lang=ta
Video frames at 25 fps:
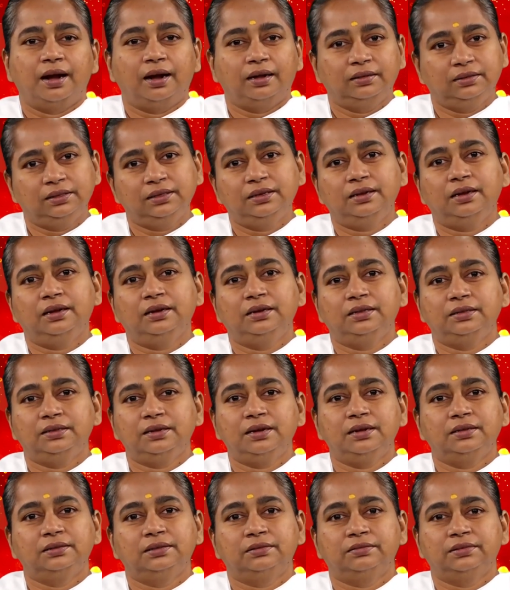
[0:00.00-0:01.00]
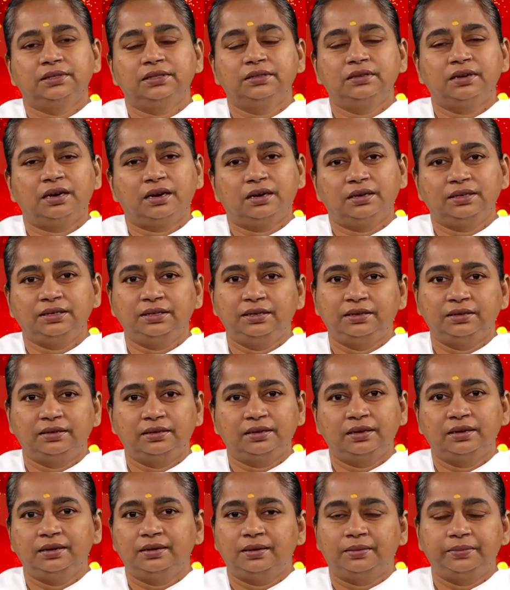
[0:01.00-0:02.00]
அதனாலதான் அதை வந்து
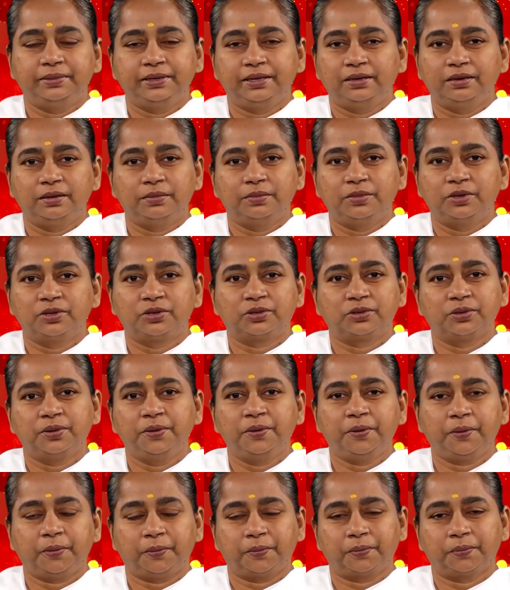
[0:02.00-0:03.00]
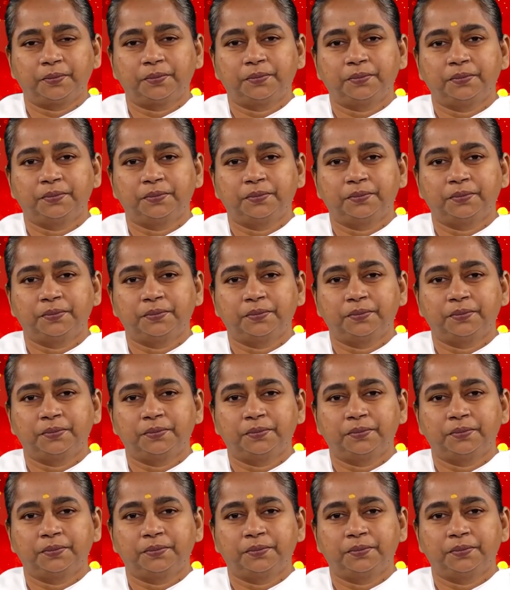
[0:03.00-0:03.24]
ஆரியர்கள் அப்படின்னு நம்ம சொல்றோம்